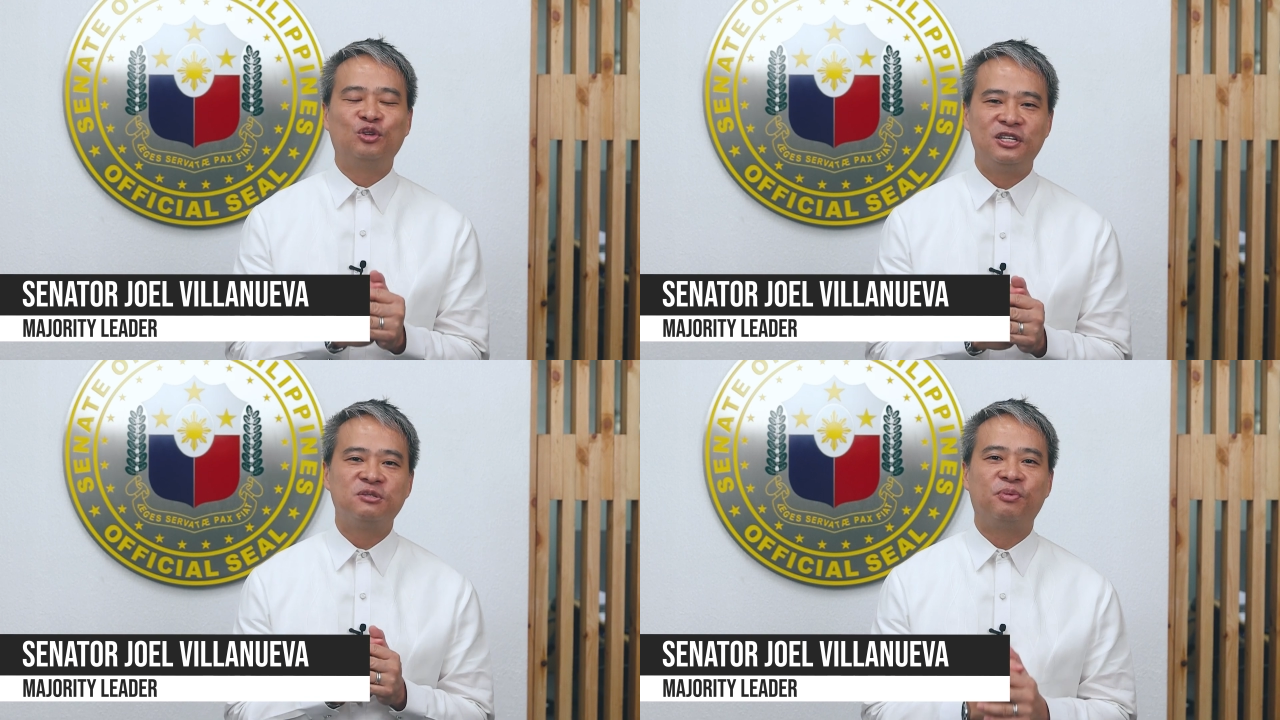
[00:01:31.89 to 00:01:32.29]

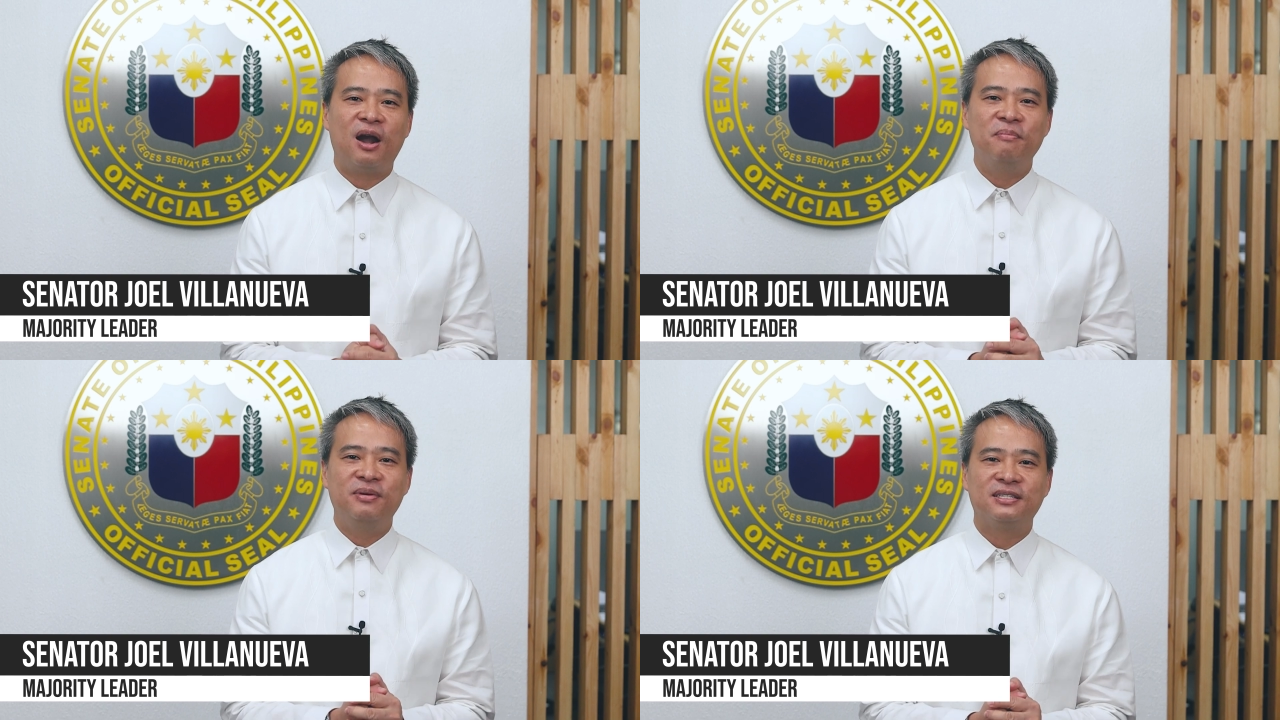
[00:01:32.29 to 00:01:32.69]
to His
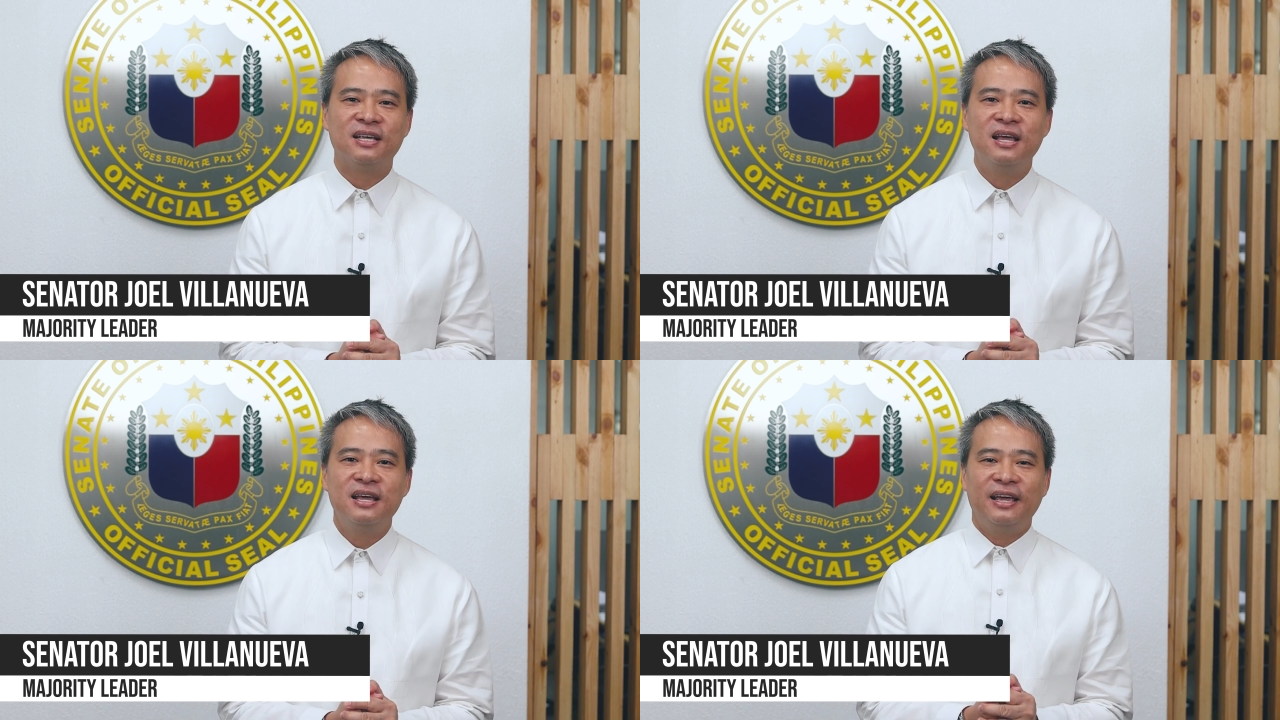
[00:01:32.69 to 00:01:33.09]
promise
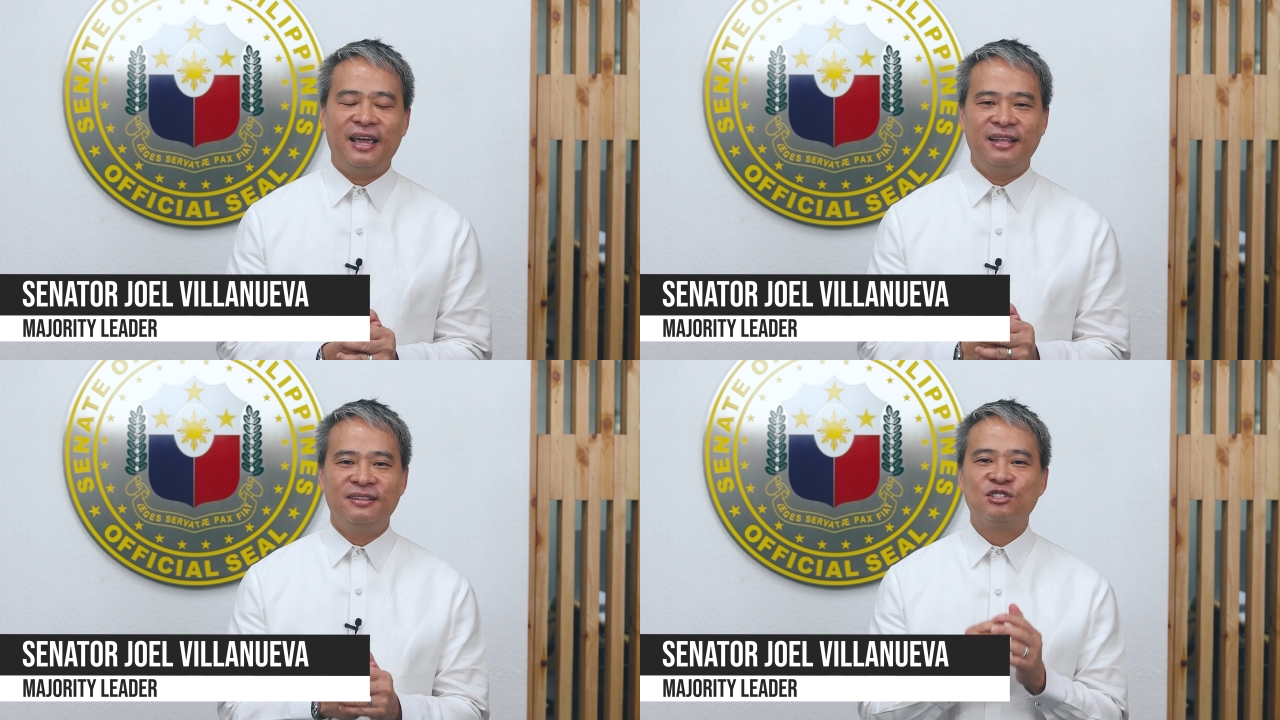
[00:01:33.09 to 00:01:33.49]

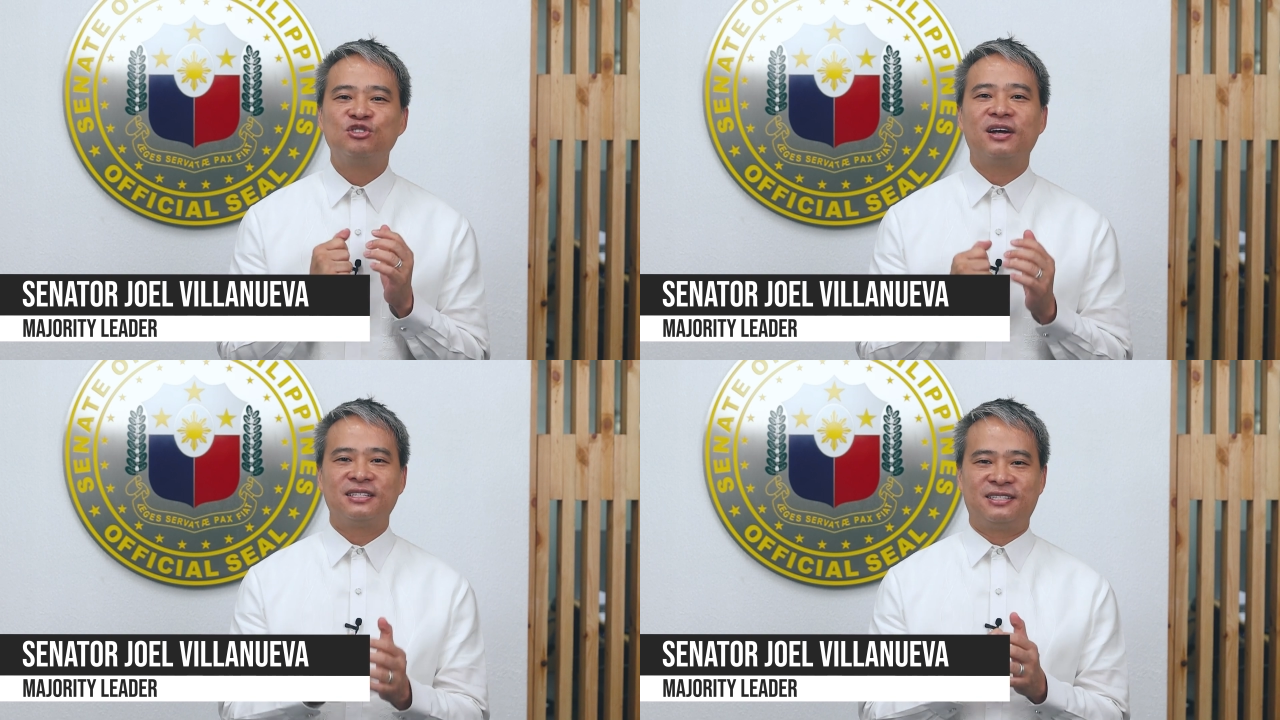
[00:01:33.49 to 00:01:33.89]
and
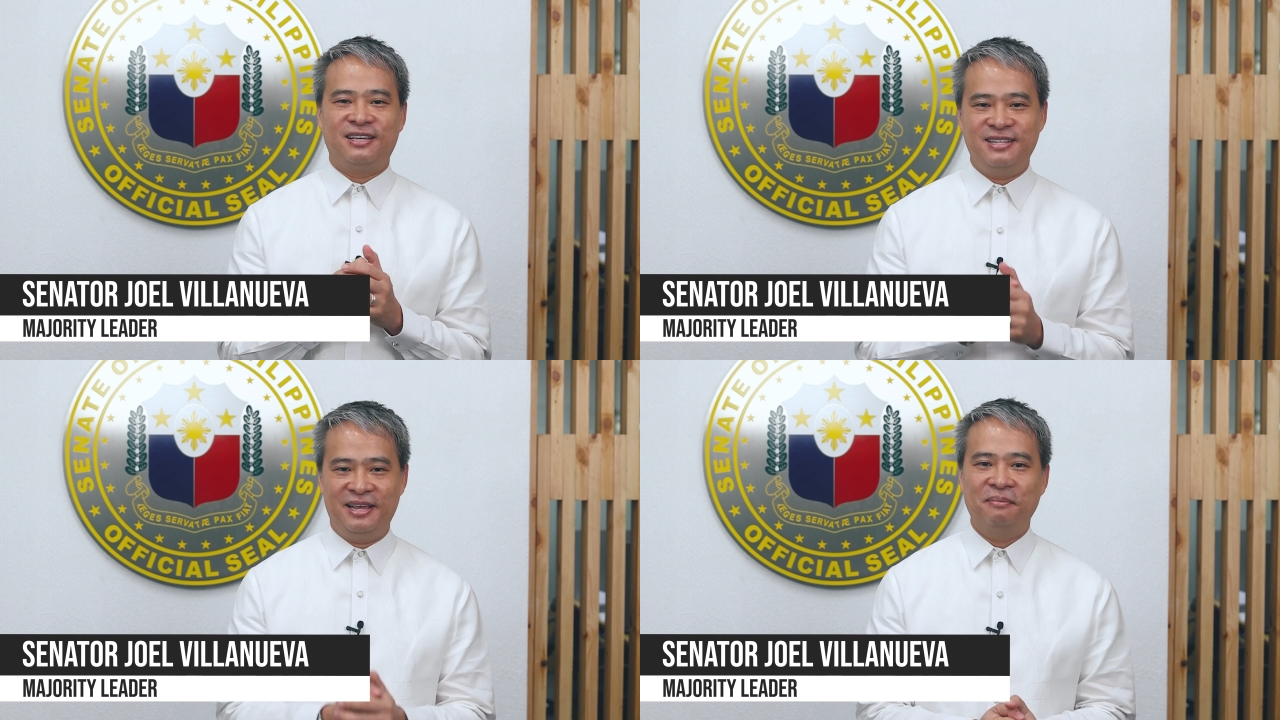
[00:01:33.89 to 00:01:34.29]
trust
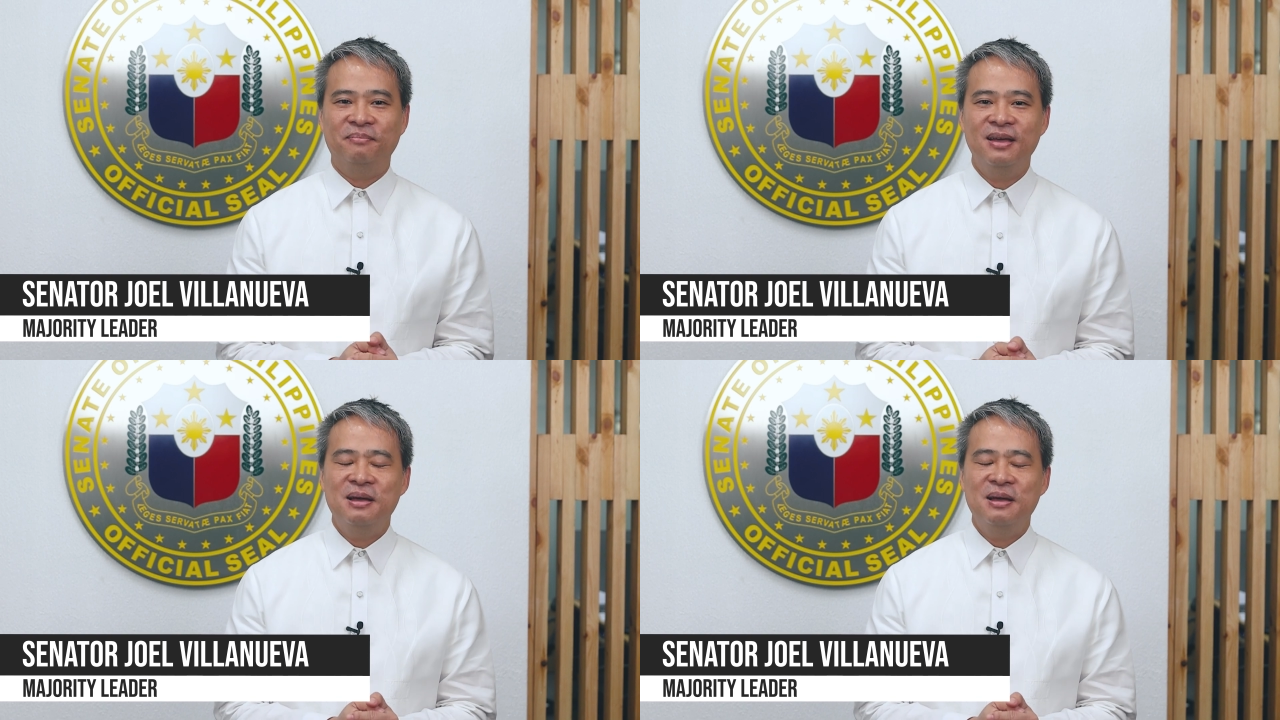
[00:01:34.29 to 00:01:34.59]
in Him.